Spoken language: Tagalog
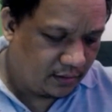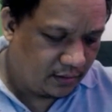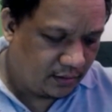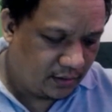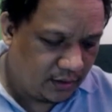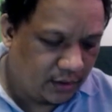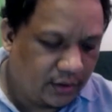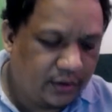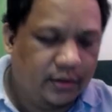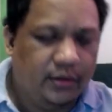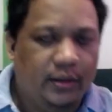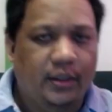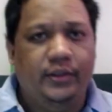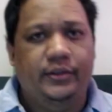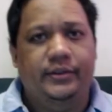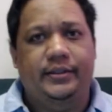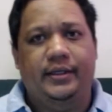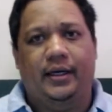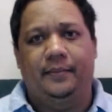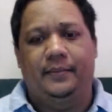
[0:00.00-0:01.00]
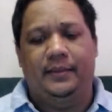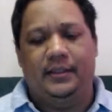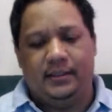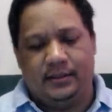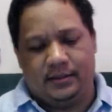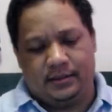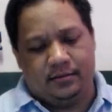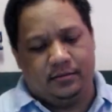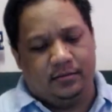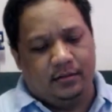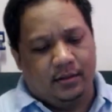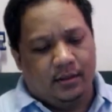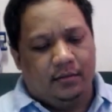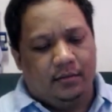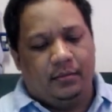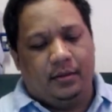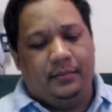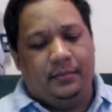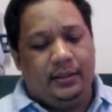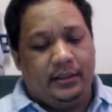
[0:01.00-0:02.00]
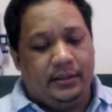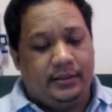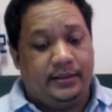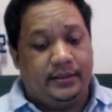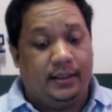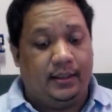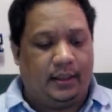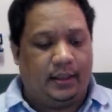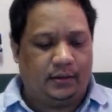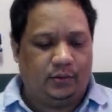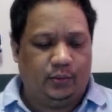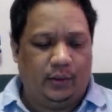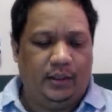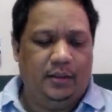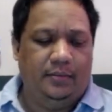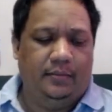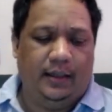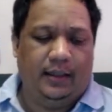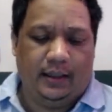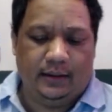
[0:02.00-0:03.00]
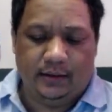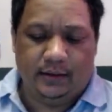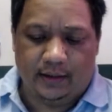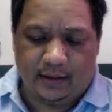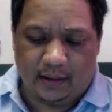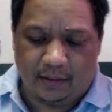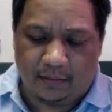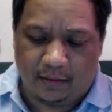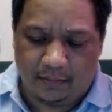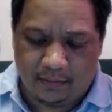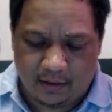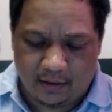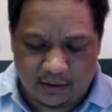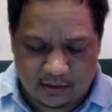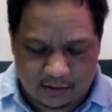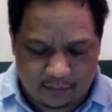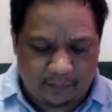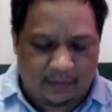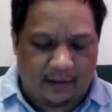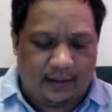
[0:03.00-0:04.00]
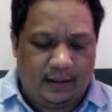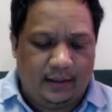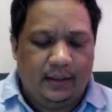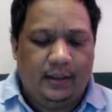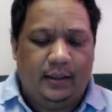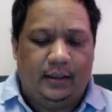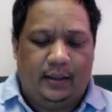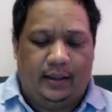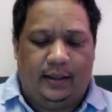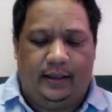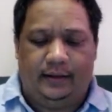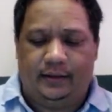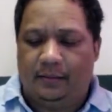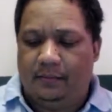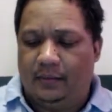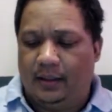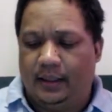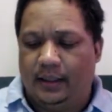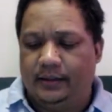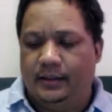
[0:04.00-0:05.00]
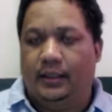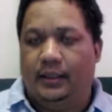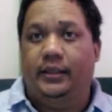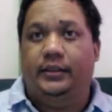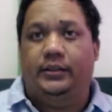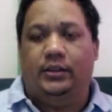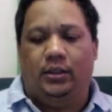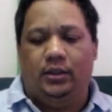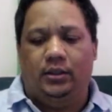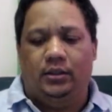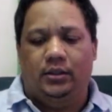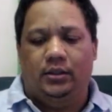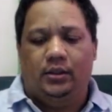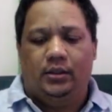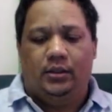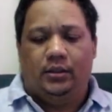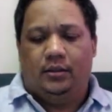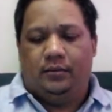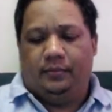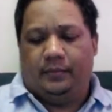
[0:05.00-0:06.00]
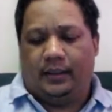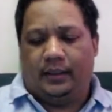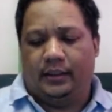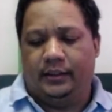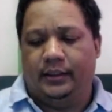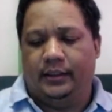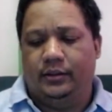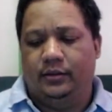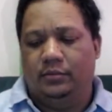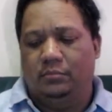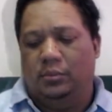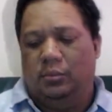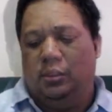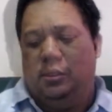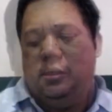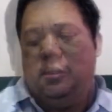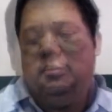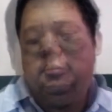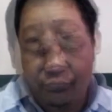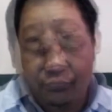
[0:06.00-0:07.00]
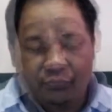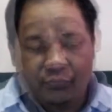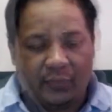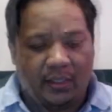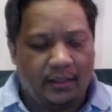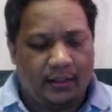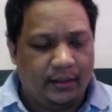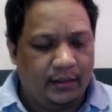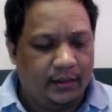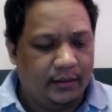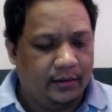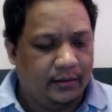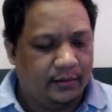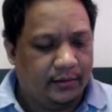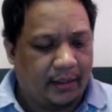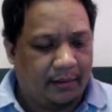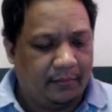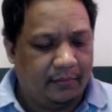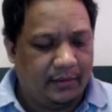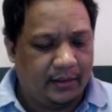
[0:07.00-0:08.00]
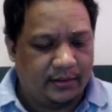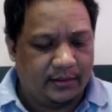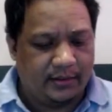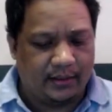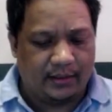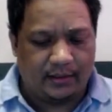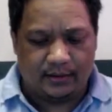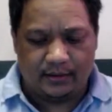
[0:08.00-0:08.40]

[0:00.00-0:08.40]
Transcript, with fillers: Yun, ganun siya kabilis. Mabilis siya. Actually, maganda siya. Mabilis pa. Kaya eh, ang maganda rito, pag ginanon mo, nagiging tablet siya.